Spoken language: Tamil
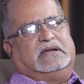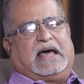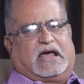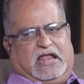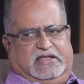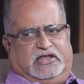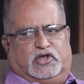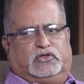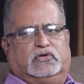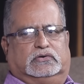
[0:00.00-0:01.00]
நாங்களாம் அதில்
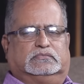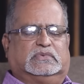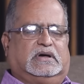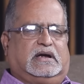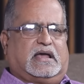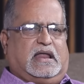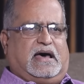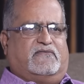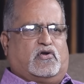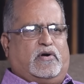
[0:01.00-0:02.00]
இருந்தோம் ஆனால்
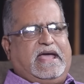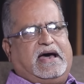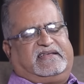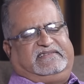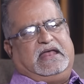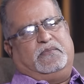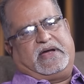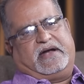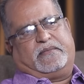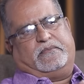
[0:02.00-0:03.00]
அவருடைய அரசியல்
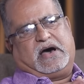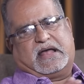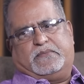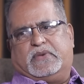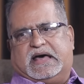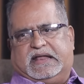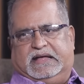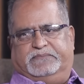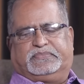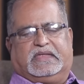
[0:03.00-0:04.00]
பயணம் மாற மாற
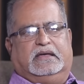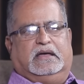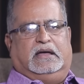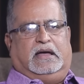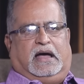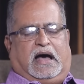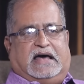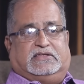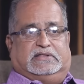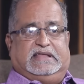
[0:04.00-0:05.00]

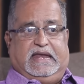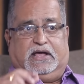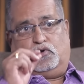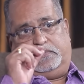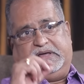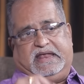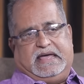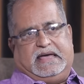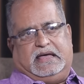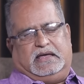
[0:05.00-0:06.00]
அது வந்து இன்றைக்கி ஒரு
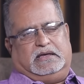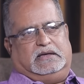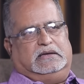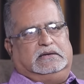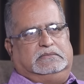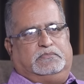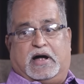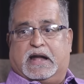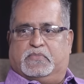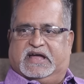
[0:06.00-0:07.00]
பெரிய
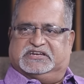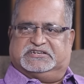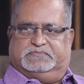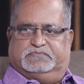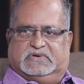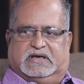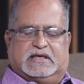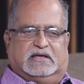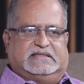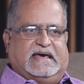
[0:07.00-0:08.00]
பாடமாயிடுச்சு
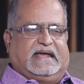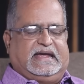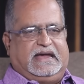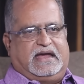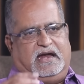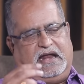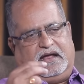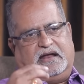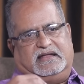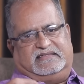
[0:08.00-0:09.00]
அதாவது தனக்கு கீழ்
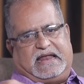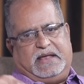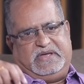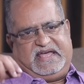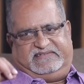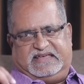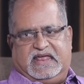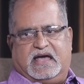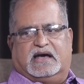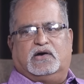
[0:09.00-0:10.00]
இருக்கின்ற தலைமையை
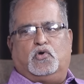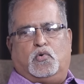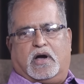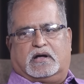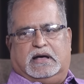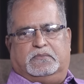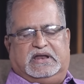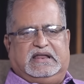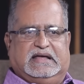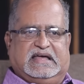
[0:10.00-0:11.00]
சரியாக உருவாக்காமல்